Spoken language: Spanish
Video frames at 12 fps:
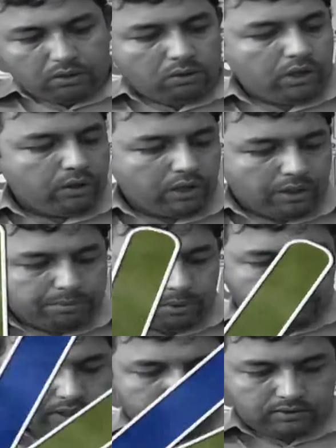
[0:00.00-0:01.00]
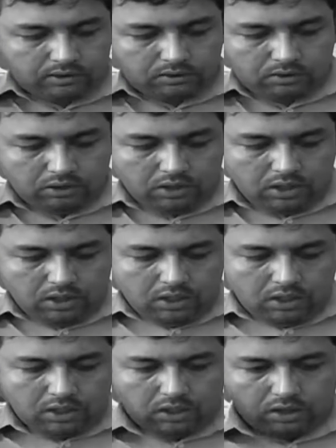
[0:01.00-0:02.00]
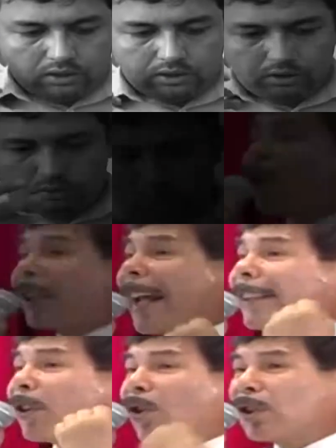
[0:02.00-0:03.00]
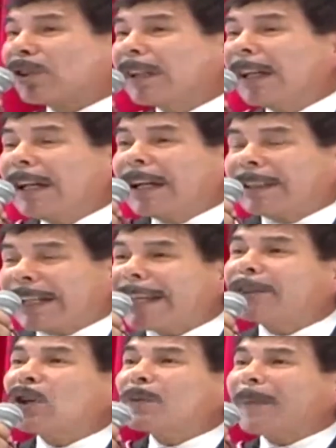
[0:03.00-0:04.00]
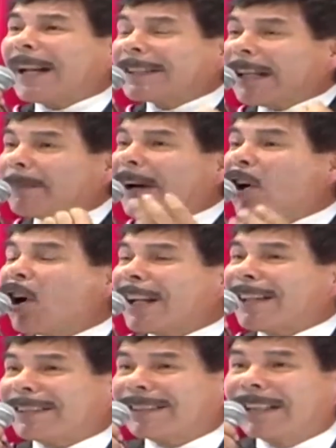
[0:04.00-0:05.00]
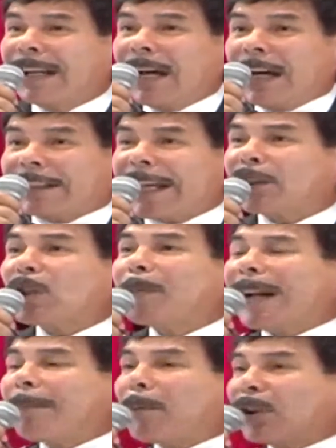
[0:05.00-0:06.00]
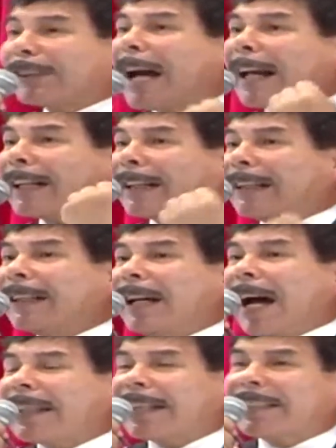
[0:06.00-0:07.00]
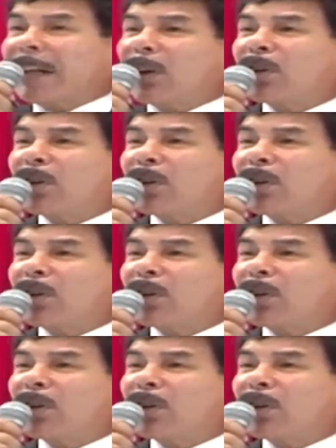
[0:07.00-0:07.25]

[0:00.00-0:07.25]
Moscoso no es el único que la pasó mal. El alcalde y candidato Alfredo Segarra será denunciado por el delito de peculado